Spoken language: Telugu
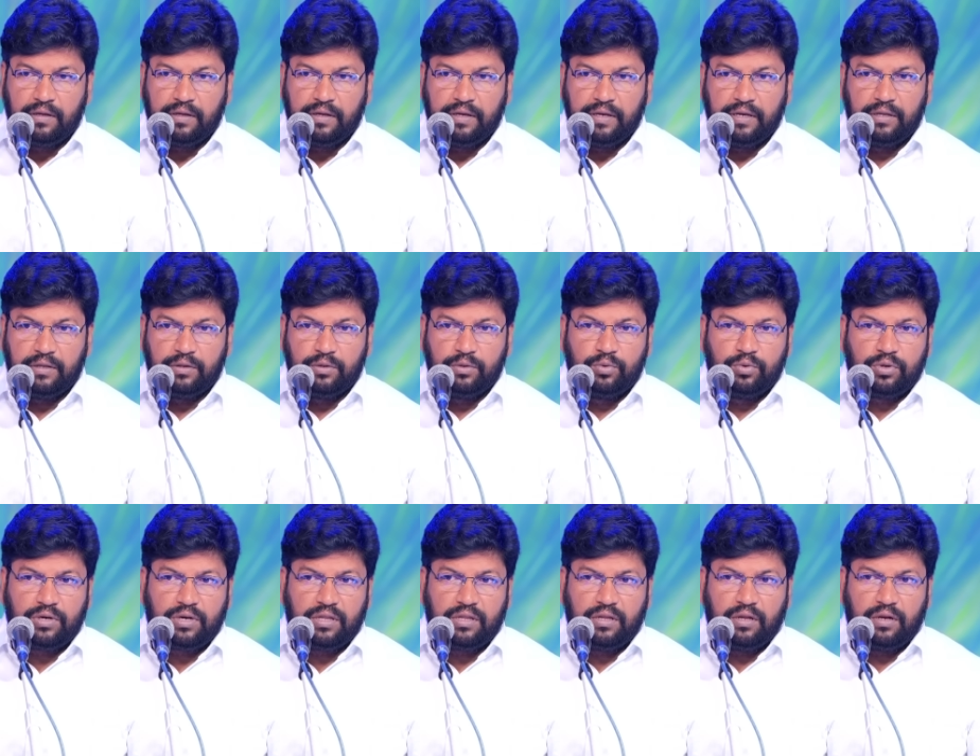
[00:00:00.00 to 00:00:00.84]
ఈ
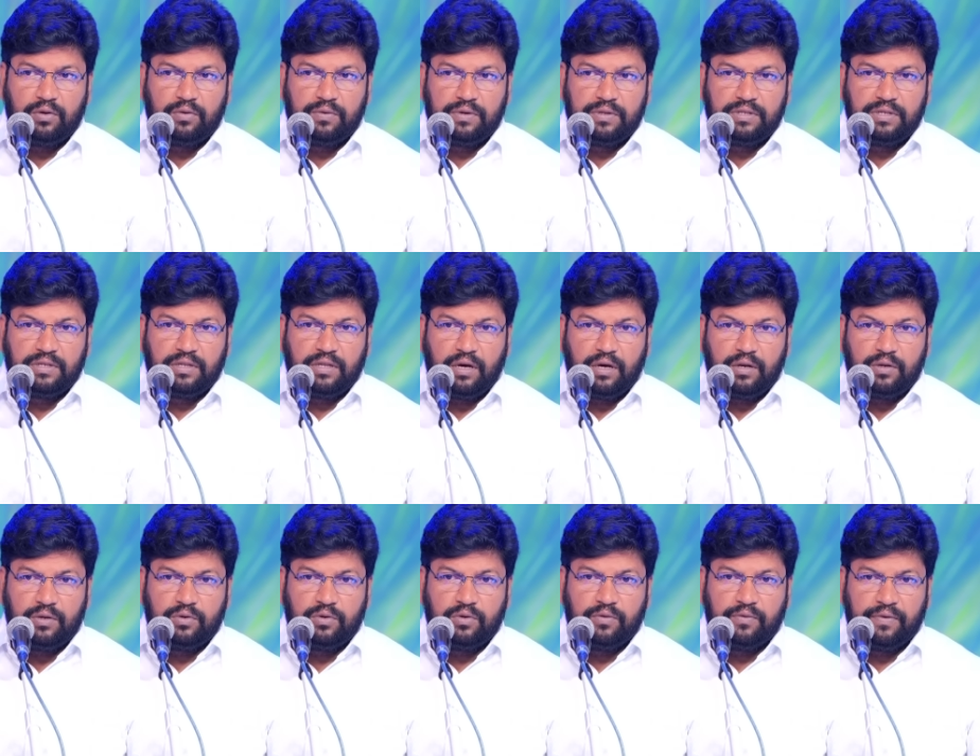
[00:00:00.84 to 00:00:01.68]
నూట నలభై
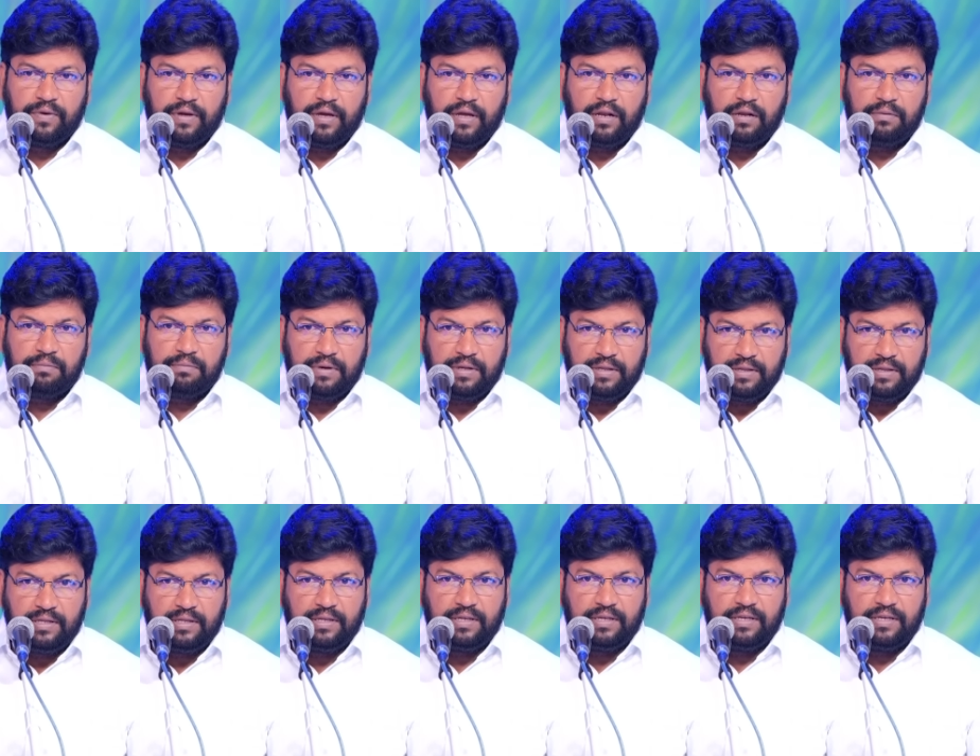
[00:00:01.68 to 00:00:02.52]
నాలుగు వేల
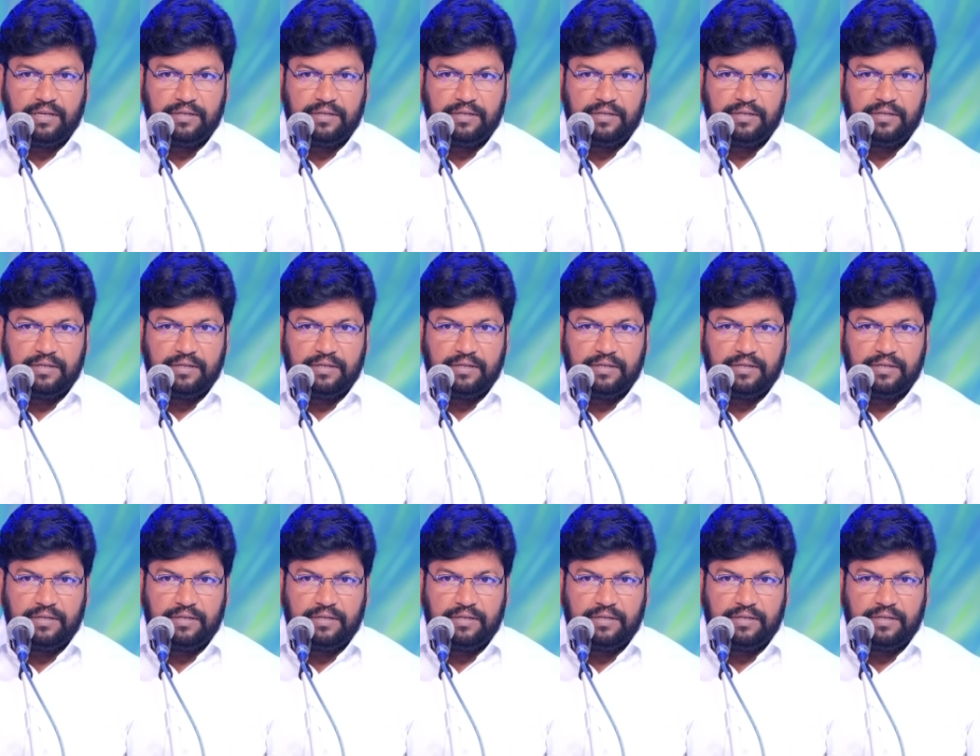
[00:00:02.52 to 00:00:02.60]
మంది